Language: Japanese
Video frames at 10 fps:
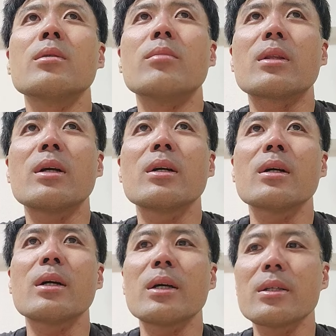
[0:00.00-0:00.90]
単
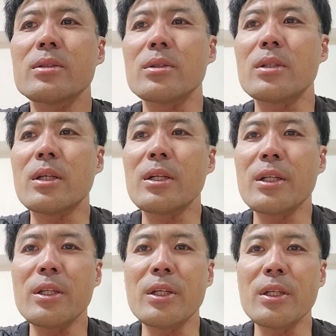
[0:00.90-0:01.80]
価が安いな
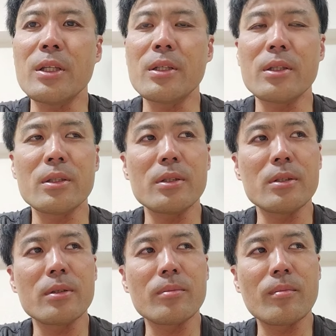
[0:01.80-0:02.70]
りに、
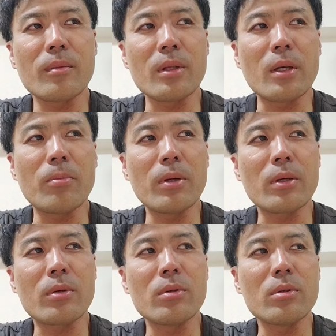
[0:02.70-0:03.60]
やっぱり
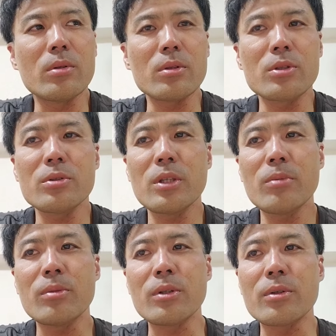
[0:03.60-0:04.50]
こう、周辺
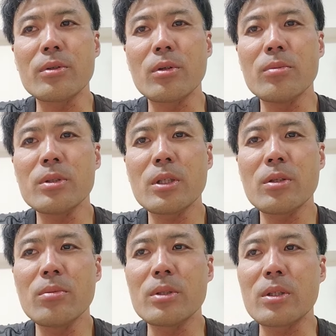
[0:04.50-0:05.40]
部に来るとお店と
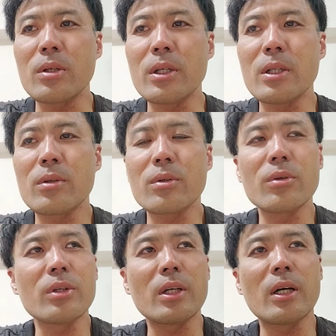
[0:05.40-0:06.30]
お店の間の距
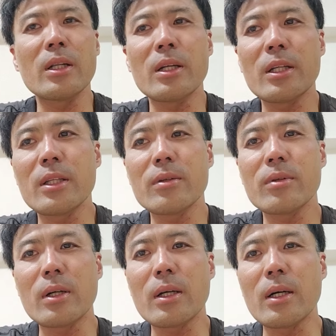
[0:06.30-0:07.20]
離が離れてる
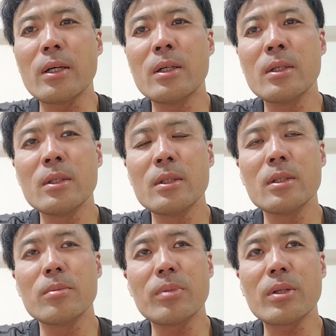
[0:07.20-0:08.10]
から、
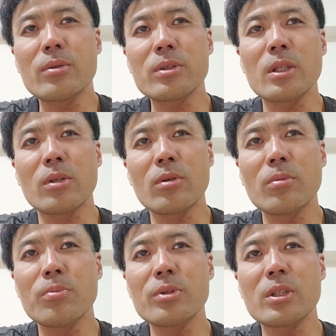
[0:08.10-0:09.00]
ピックして
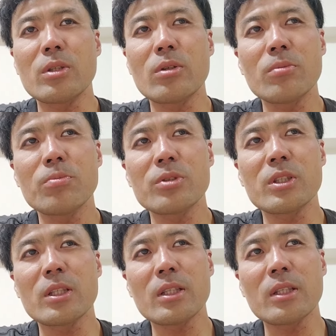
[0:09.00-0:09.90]
ドロップして、ドロップし
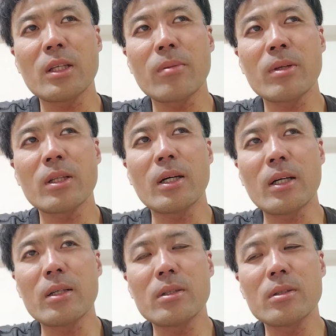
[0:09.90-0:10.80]
た先でまた
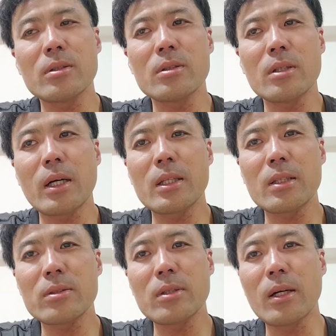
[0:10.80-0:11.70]
配
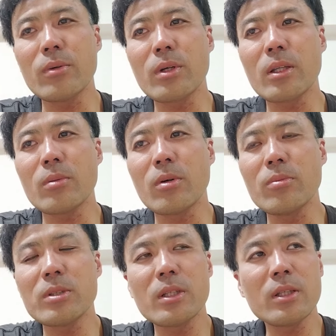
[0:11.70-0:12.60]
達依頼受けてもお
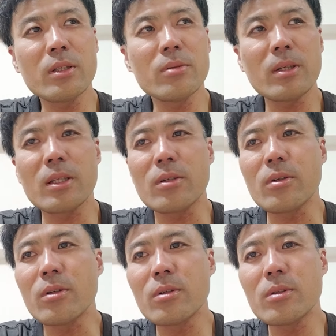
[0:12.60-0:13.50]
店に行くまで
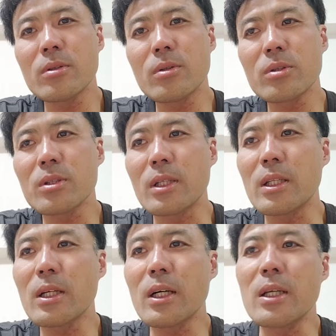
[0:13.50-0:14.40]
のロスが
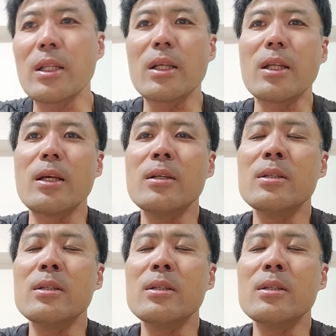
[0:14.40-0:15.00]
でかいんでね、